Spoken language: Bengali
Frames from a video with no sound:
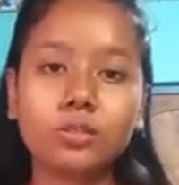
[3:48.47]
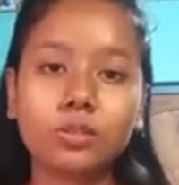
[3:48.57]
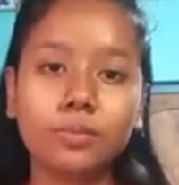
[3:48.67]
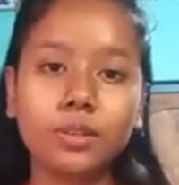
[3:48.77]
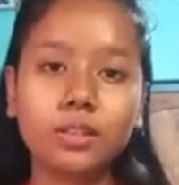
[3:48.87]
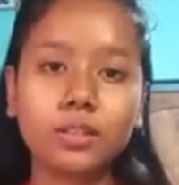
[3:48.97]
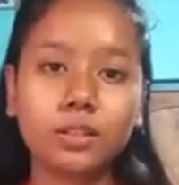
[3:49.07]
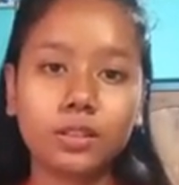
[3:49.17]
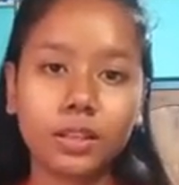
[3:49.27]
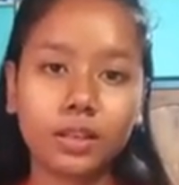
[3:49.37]
ছবির
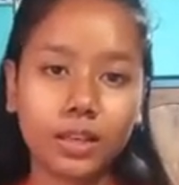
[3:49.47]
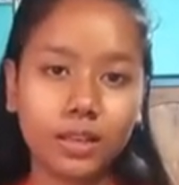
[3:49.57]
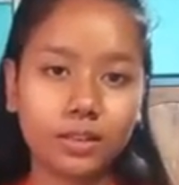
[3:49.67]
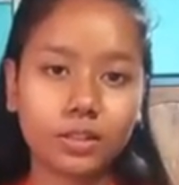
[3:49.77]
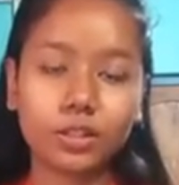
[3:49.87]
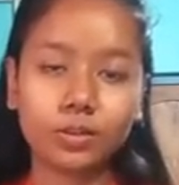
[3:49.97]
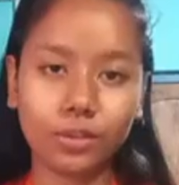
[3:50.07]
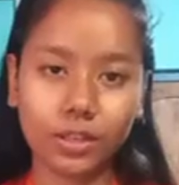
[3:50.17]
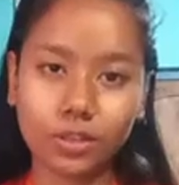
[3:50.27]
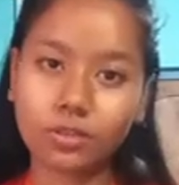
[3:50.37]
সিংহকে
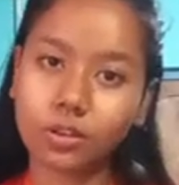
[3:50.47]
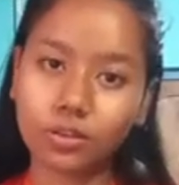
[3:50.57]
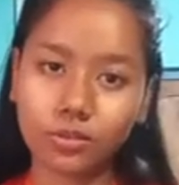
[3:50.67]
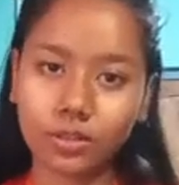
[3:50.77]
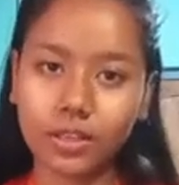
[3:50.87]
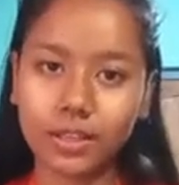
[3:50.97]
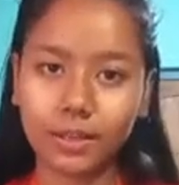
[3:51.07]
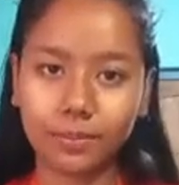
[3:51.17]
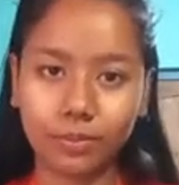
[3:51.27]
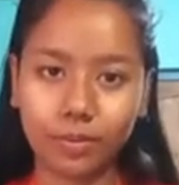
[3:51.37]
সিংহকে স্বচক্ষে
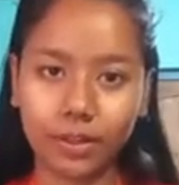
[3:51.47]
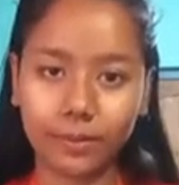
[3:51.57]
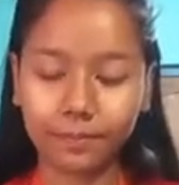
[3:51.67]
দেখবে বলে